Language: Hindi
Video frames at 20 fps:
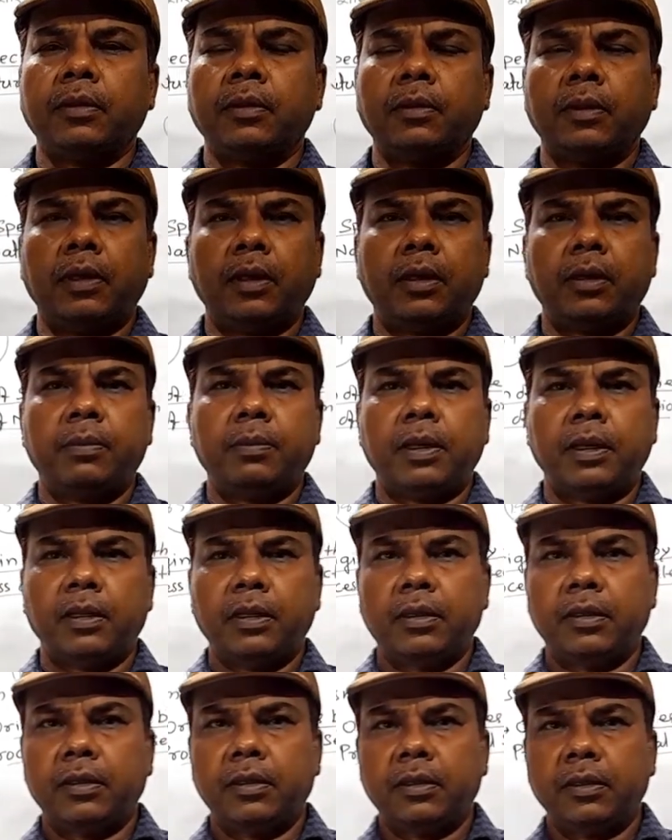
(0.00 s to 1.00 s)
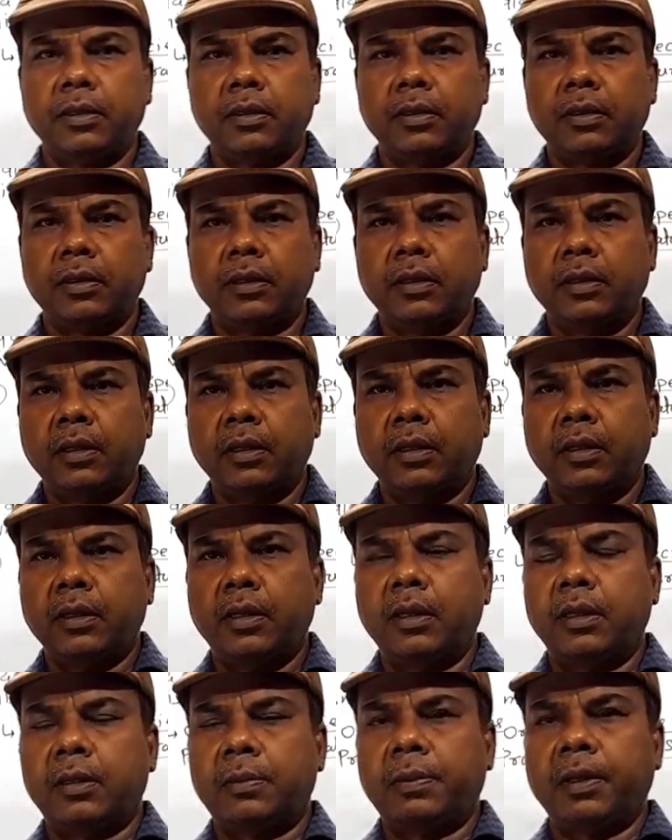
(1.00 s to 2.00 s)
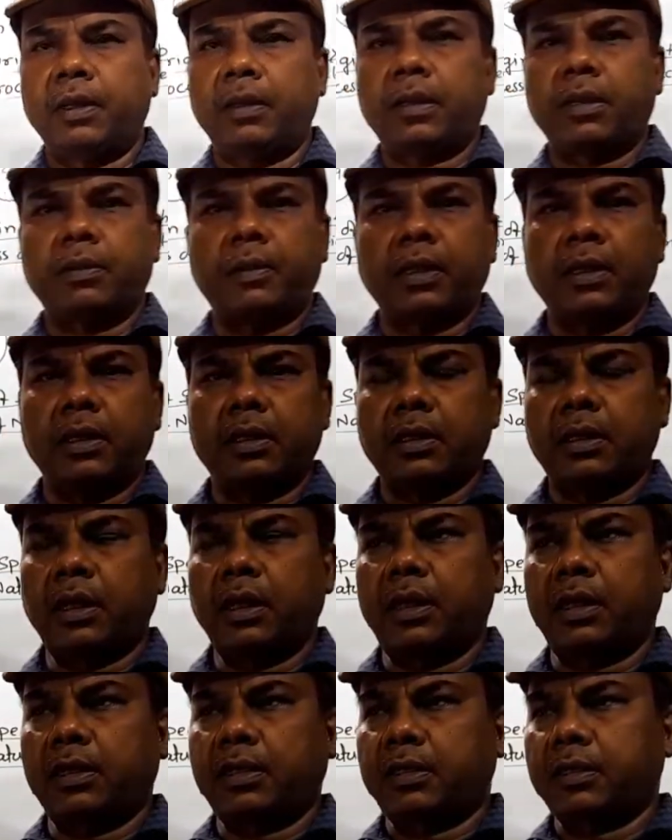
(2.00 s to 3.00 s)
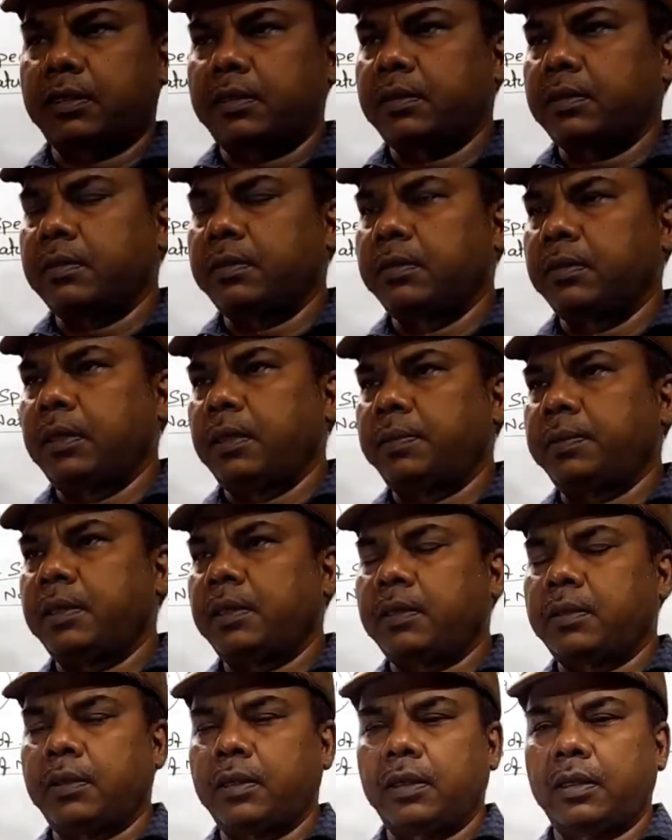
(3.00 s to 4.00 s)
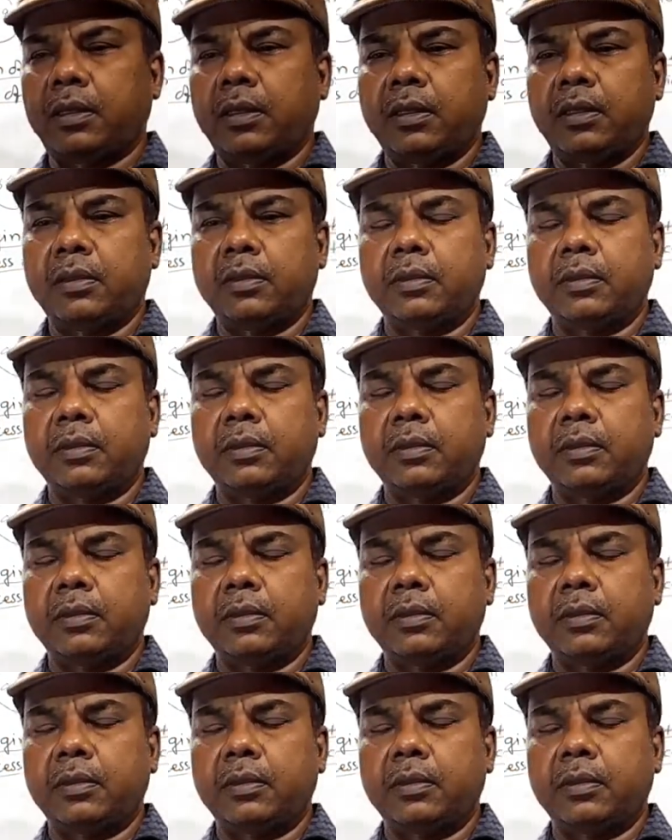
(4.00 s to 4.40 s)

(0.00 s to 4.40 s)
वेलकम बैक स्पेक्ट्रम आई क्लास में आपका स्वागत है